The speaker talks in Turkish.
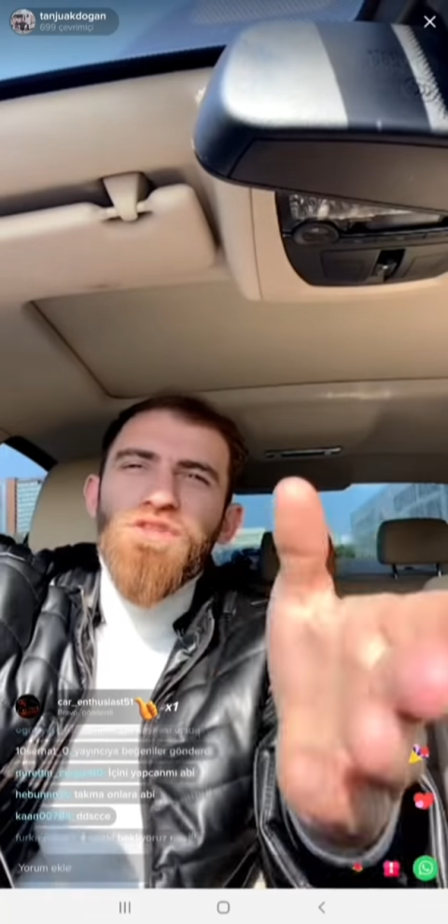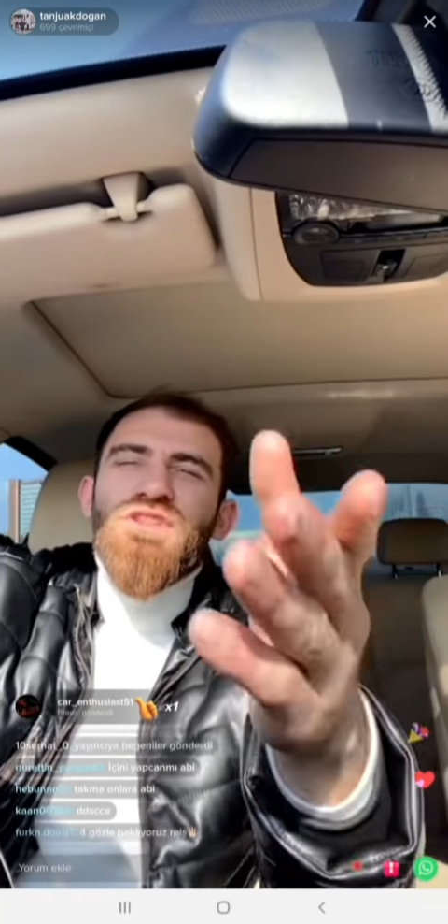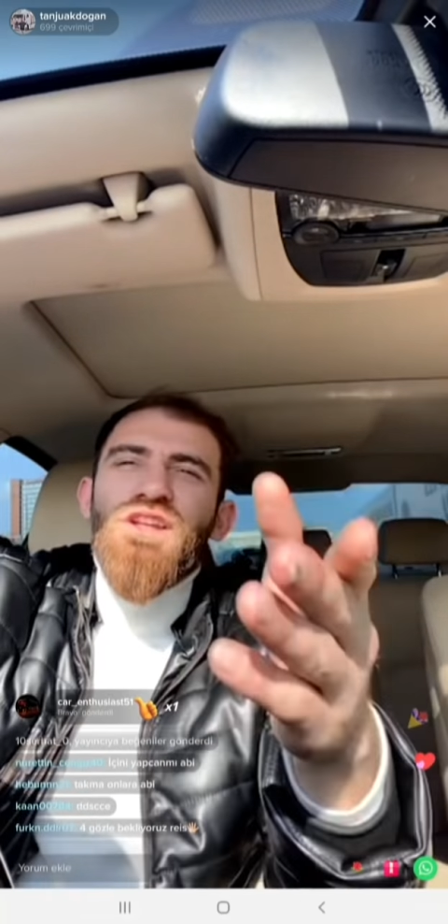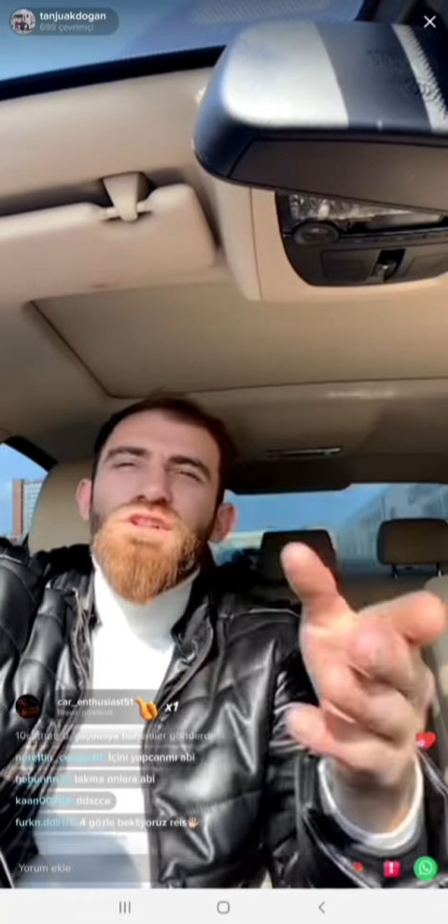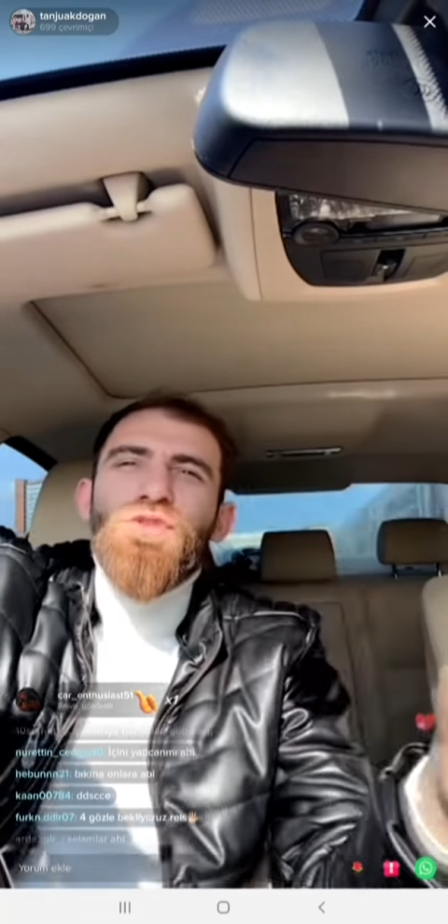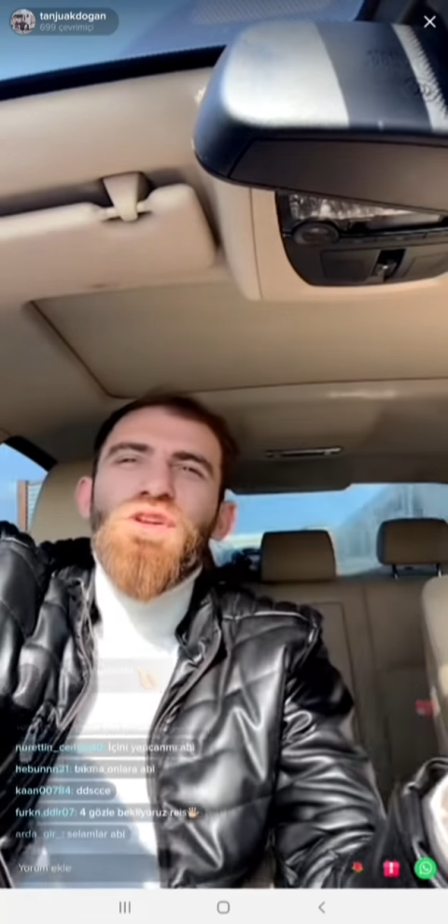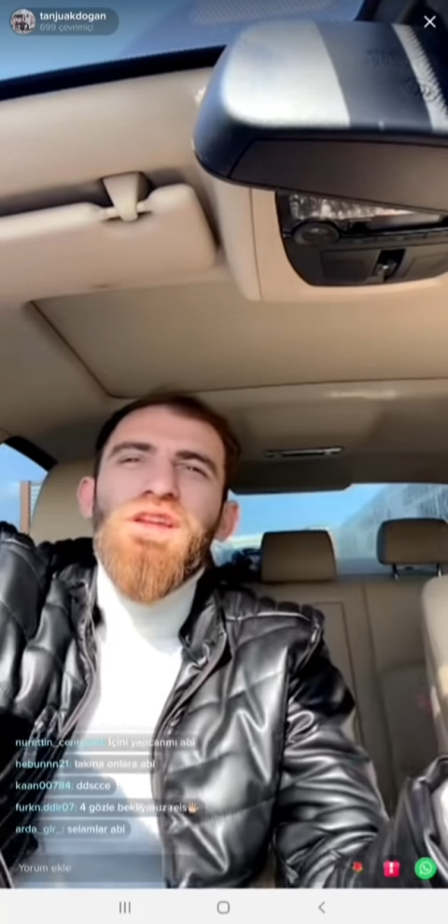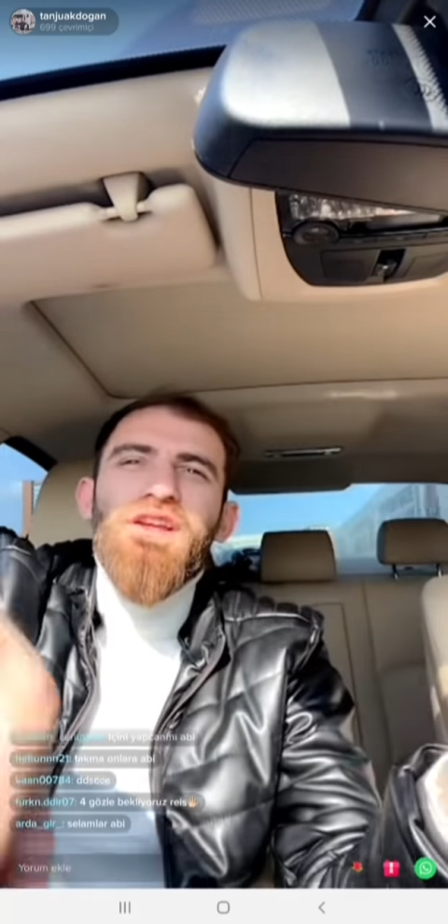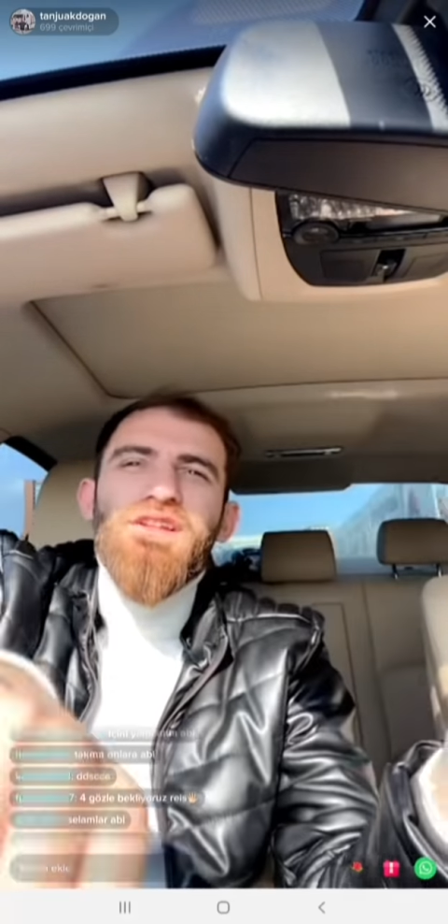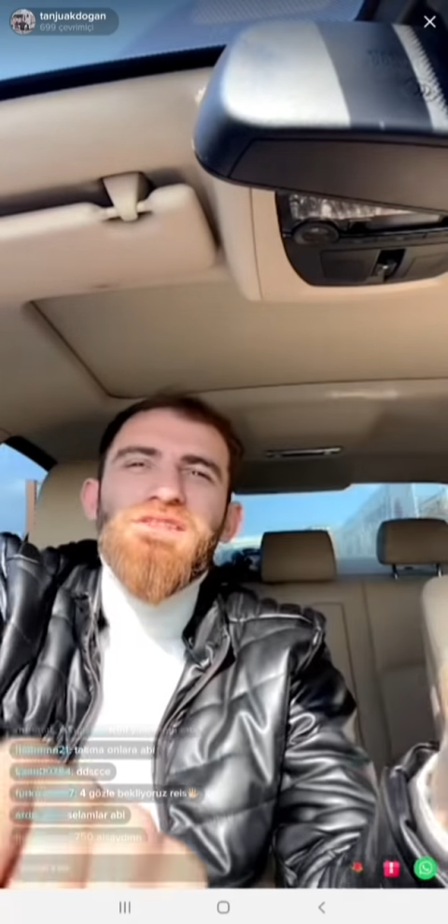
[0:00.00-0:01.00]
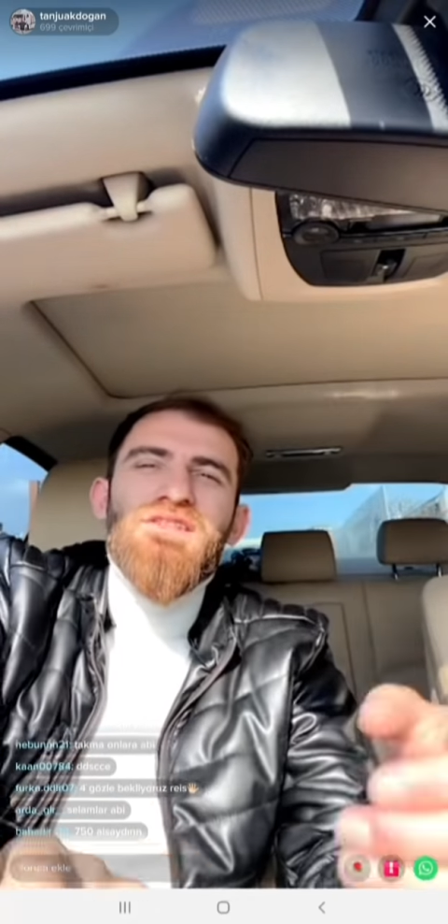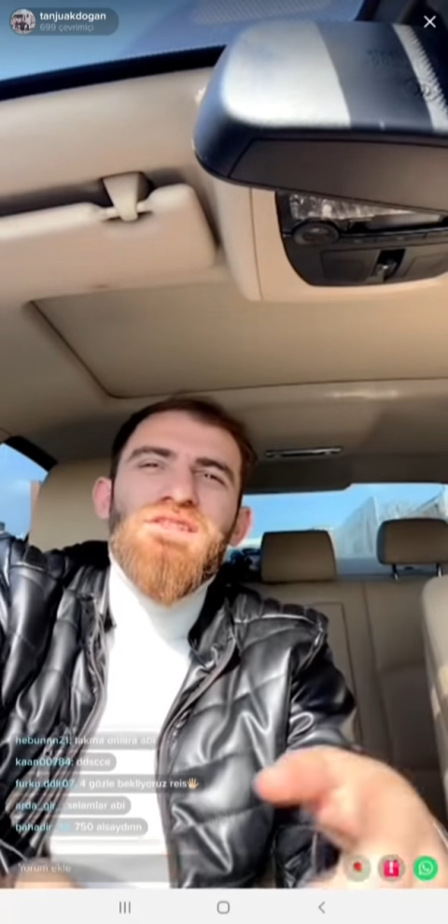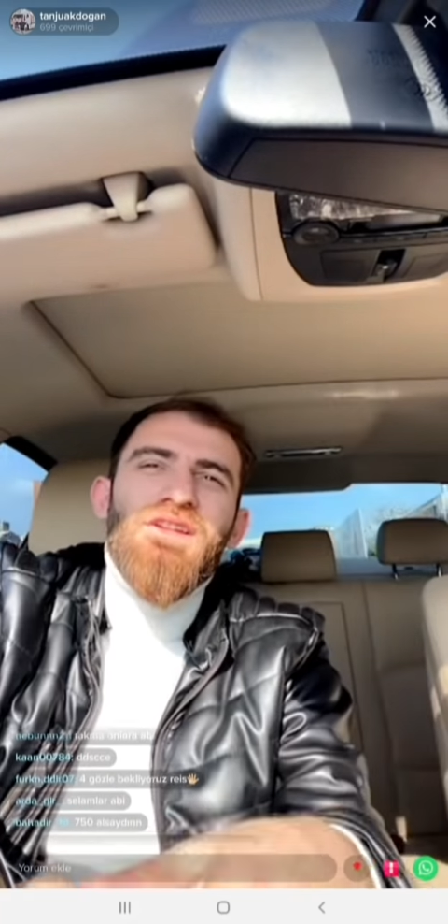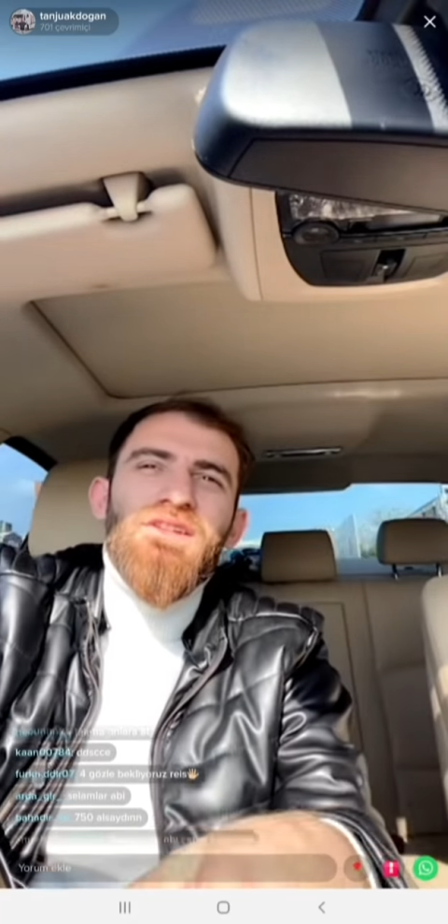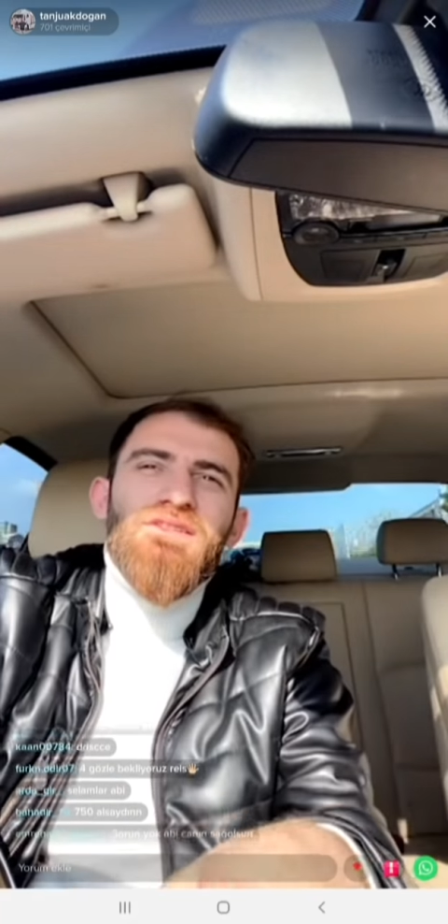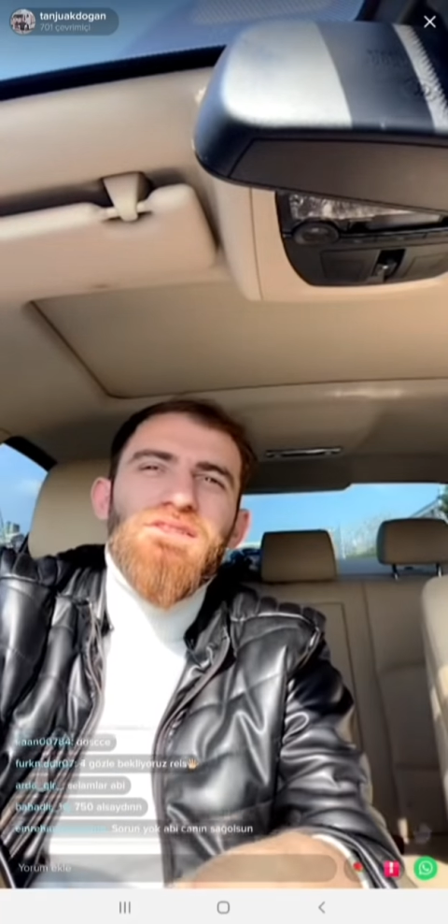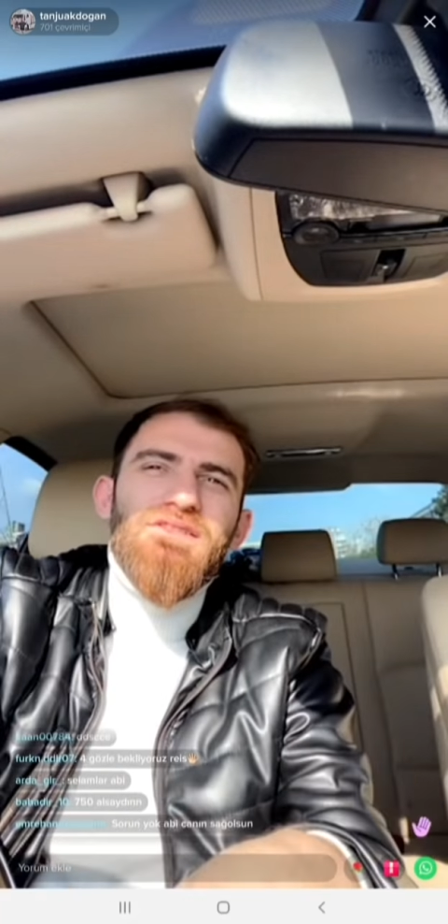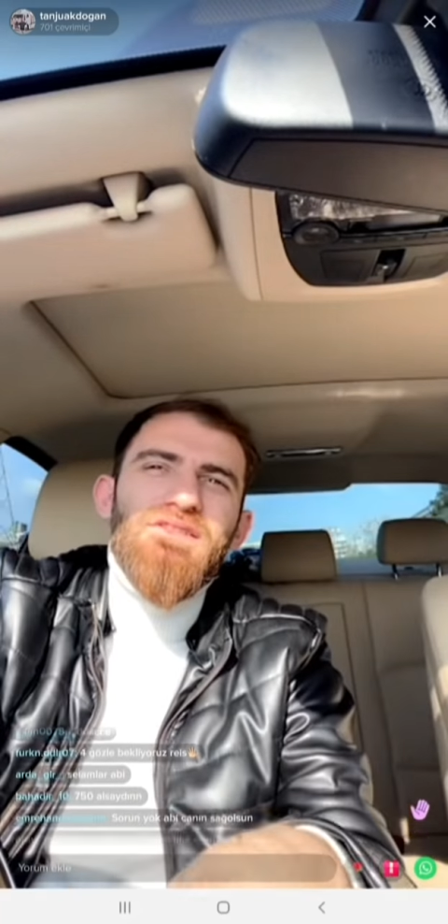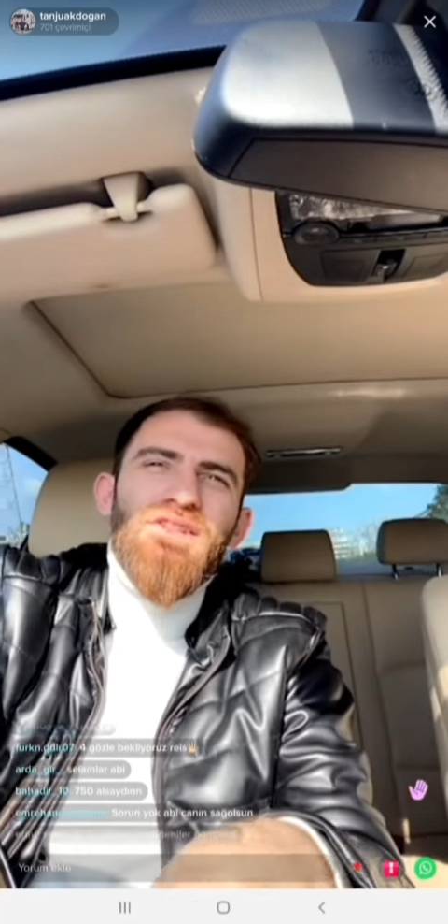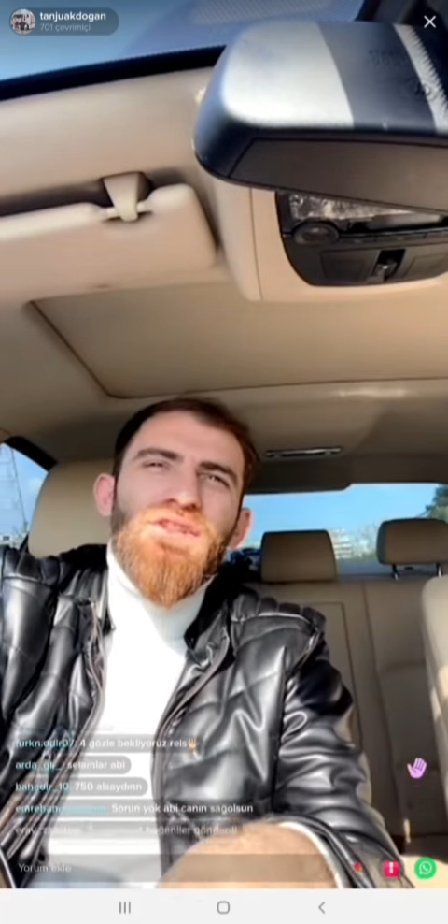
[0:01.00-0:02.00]
sene sonra yeni kasasını alırız.
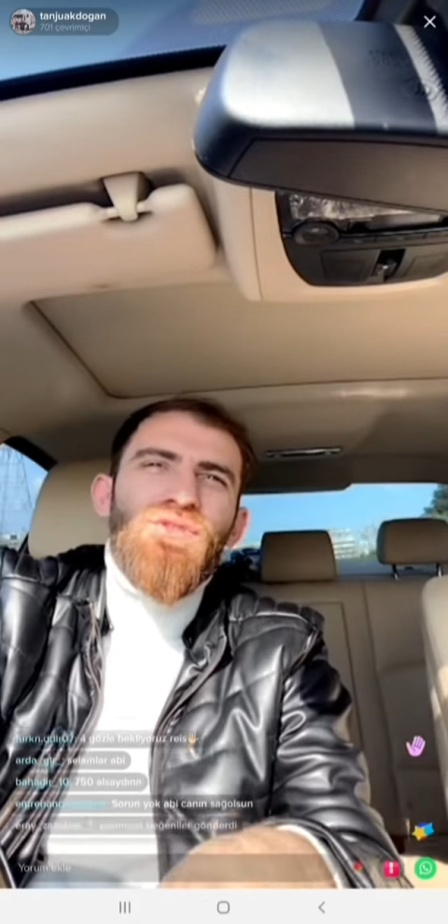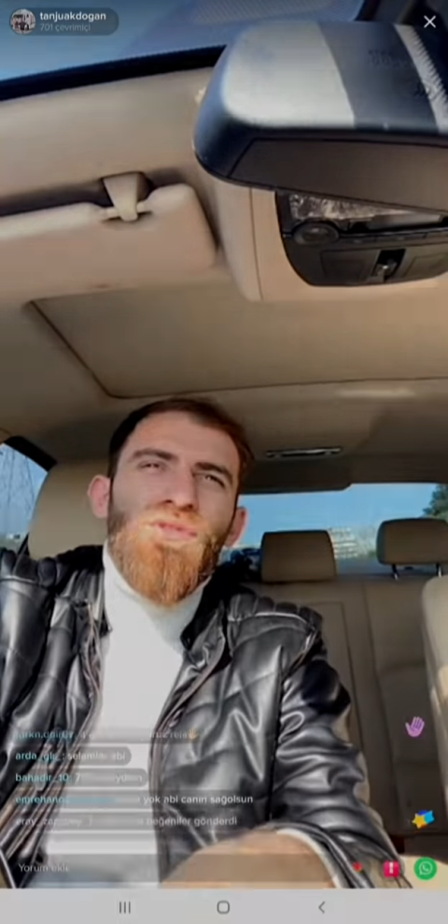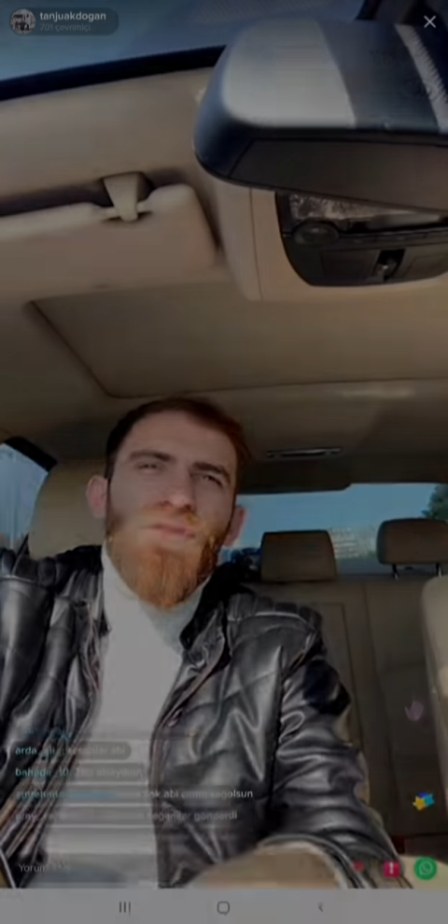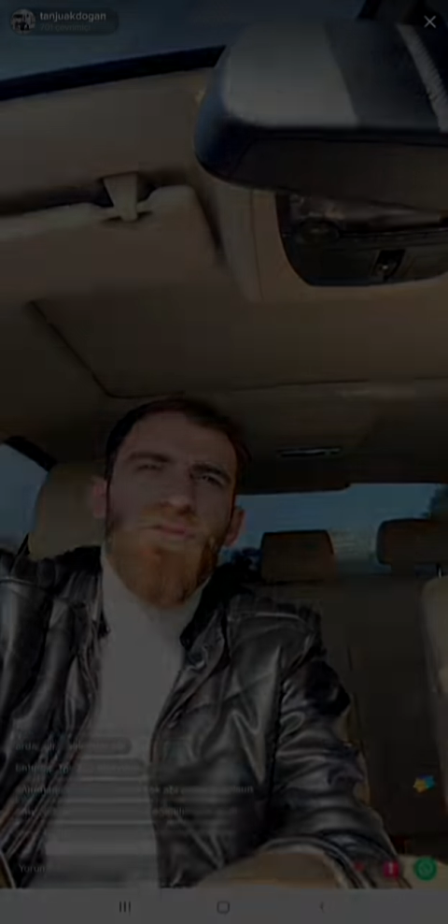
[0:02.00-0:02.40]
Sıkıntı yok.